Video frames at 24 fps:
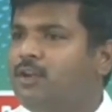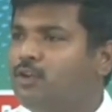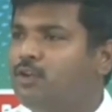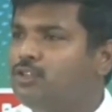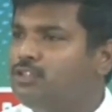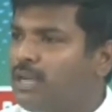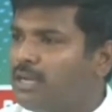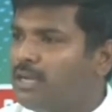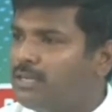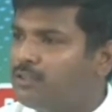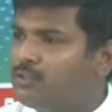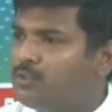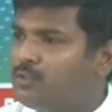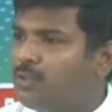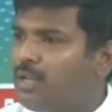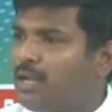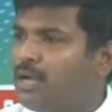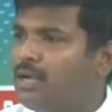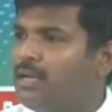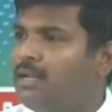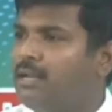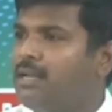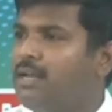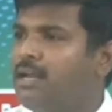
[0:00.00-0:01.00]
ఈరోజు డాక్టర్
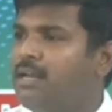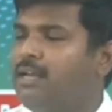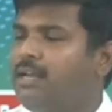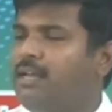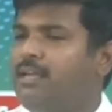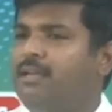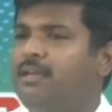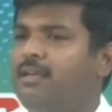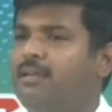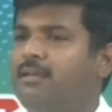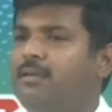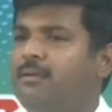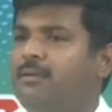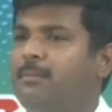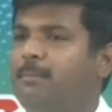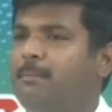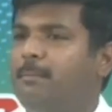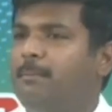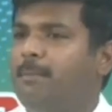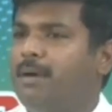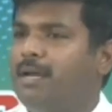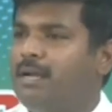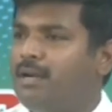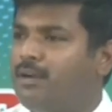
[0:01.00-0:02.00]
సుధాకర్ గారి
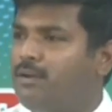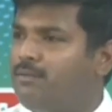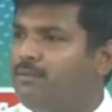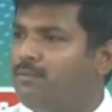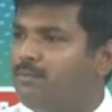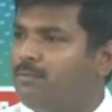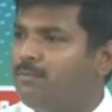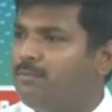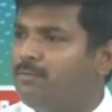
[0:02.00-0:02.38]
మరణం